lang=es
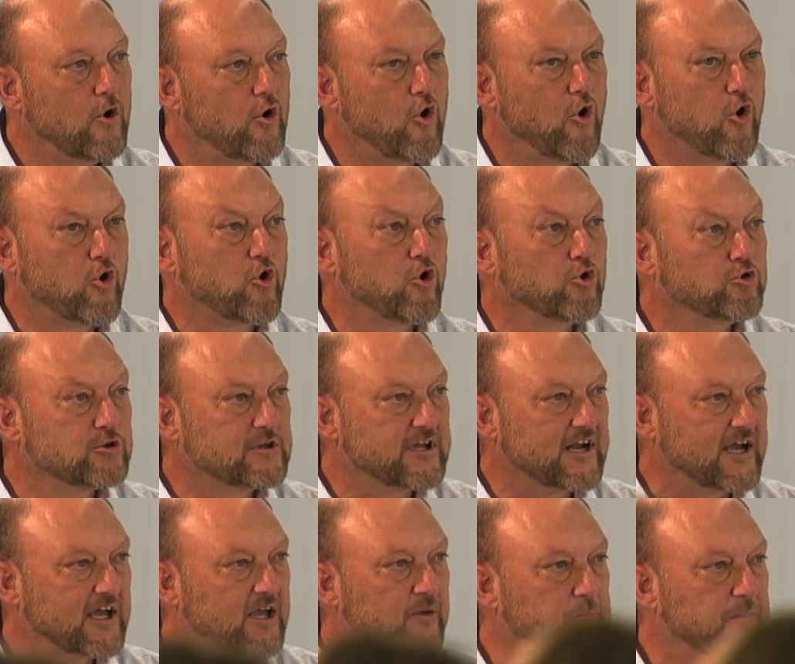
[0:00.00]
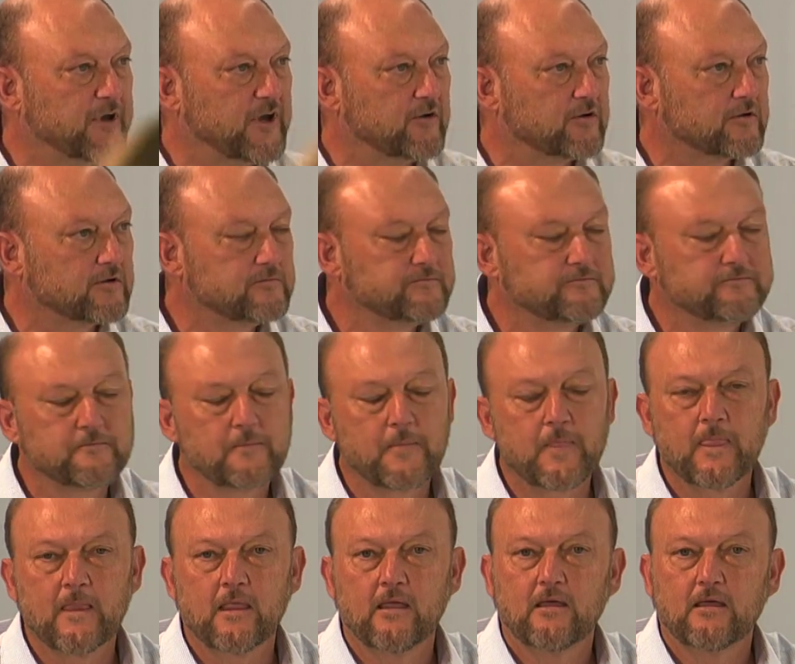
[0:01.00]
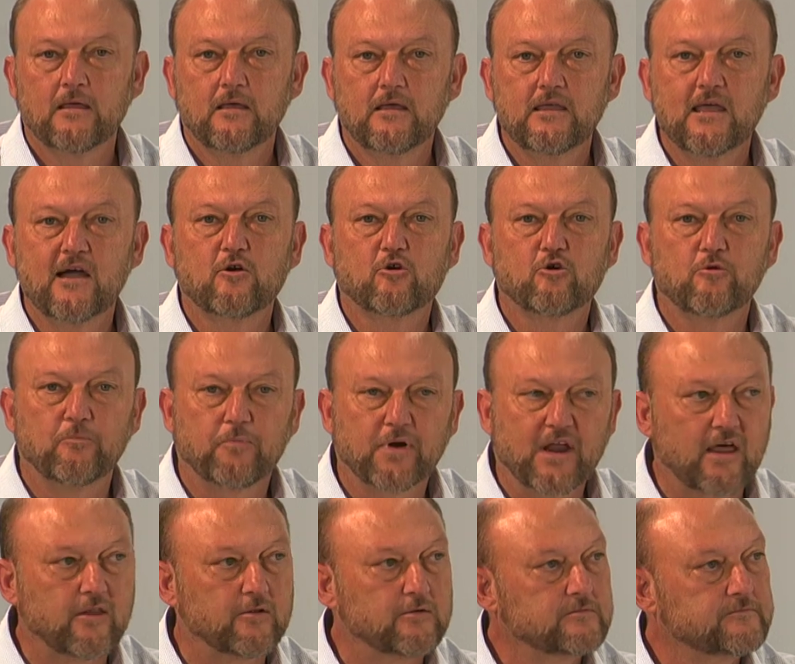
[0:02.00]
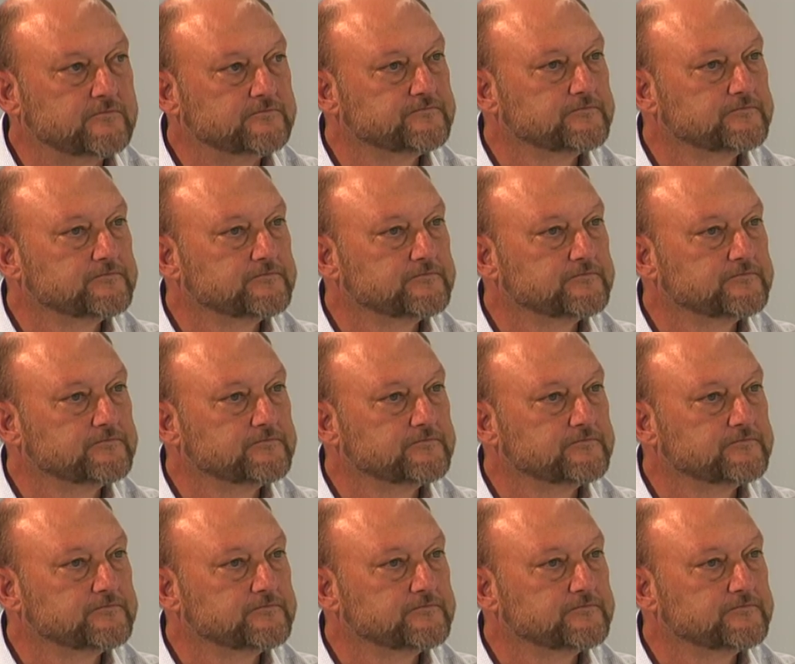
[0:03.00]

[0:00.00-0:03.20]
o contra, que es peor, y han comprado